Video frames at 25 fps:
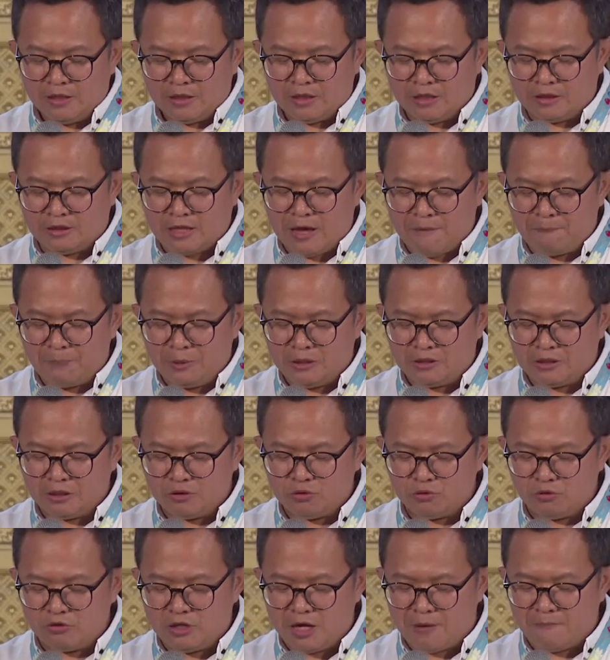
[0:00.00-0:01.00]
Tetapi
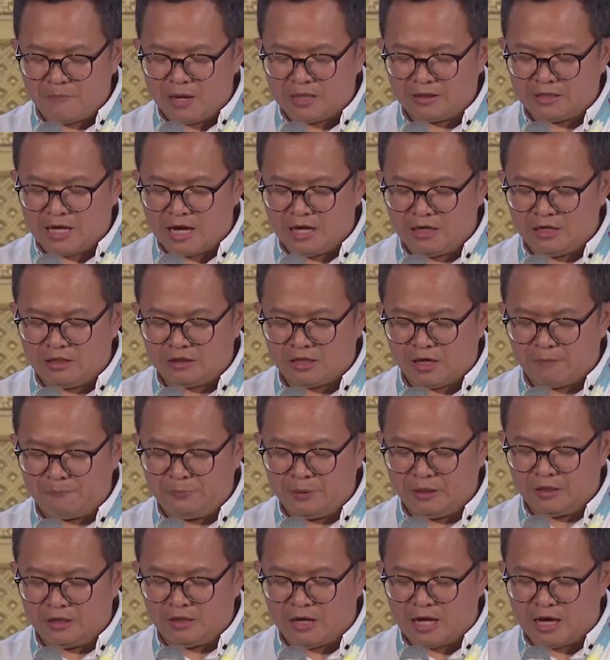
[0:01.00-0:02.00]
sesudah matahari
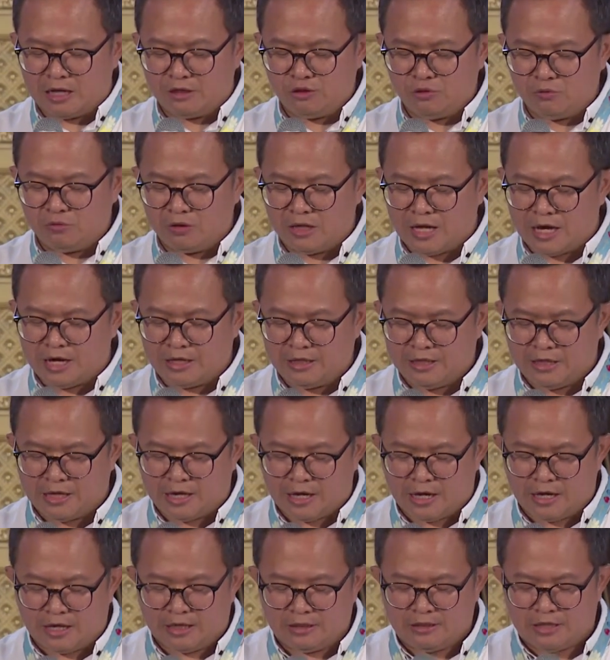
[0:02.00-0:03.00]
terbit, layulah
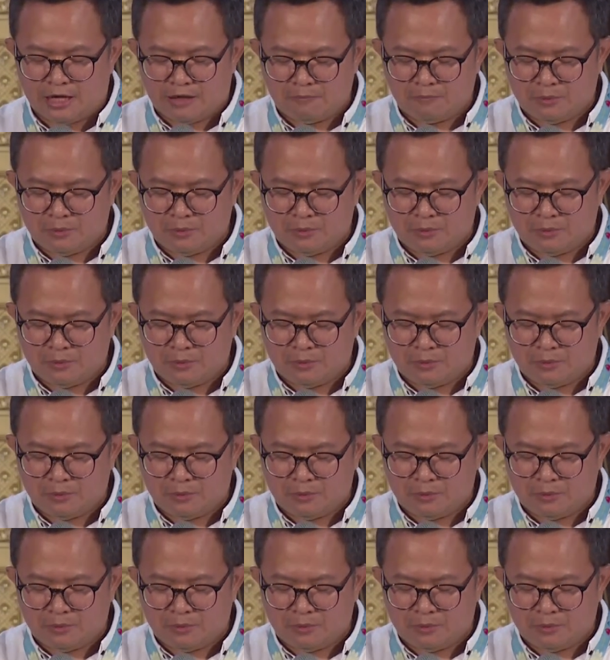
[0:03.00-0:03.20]
ia dan